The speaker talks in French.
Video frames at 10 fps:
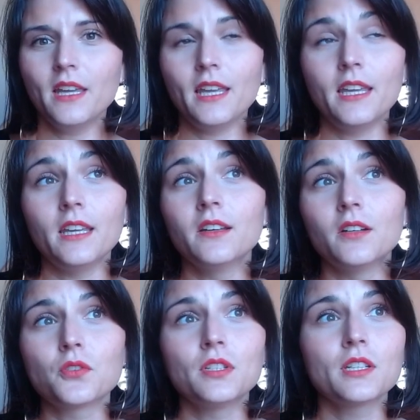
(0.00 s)
et
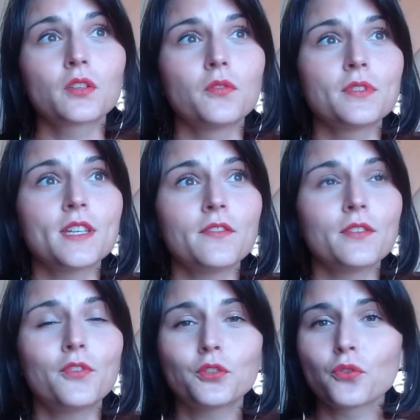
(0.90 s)
se dire que vous avez
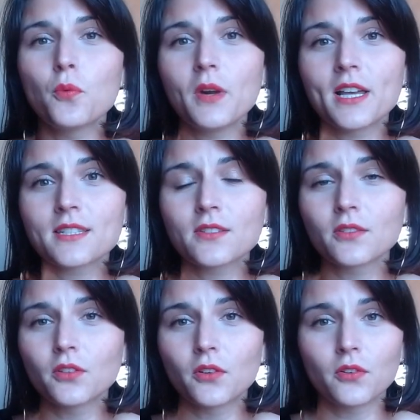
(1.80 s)
votre place
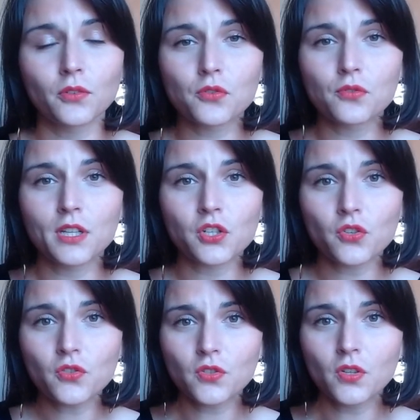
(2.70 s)
dans, une
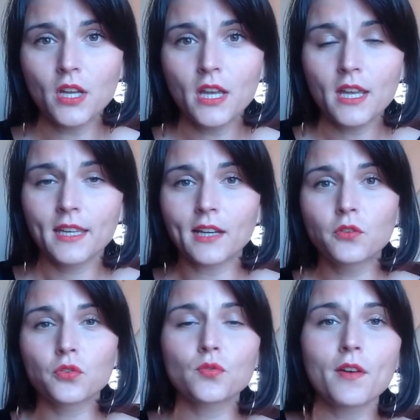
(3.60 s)
agence. Quelles
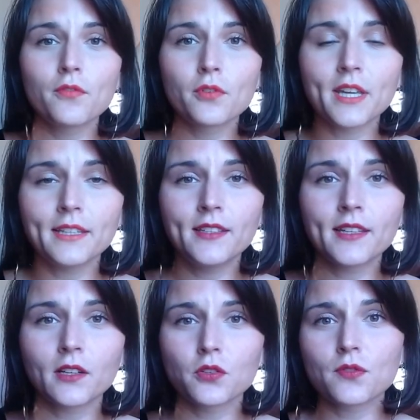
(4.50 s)
que soient vos
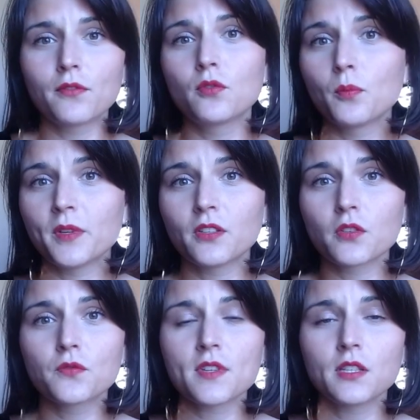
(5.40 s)
qualités, quelles que soient vos
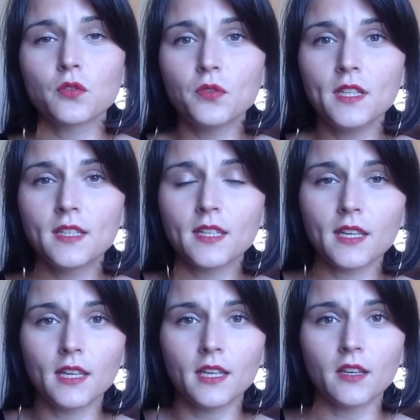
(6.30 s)
compétences, vous êtes unique
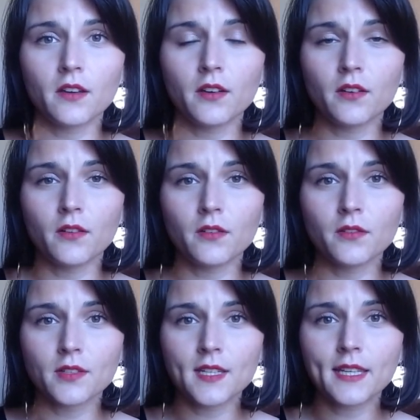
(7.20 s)
et
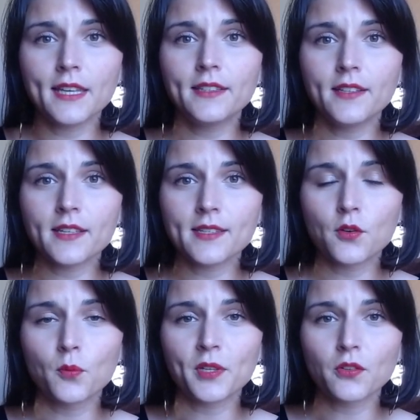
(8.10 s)
ces qualités et ces
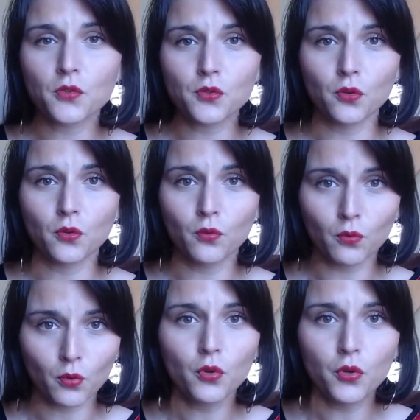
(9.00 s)
compétences seront
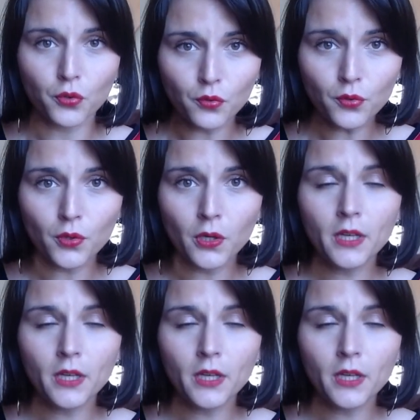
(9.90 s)
reconnues.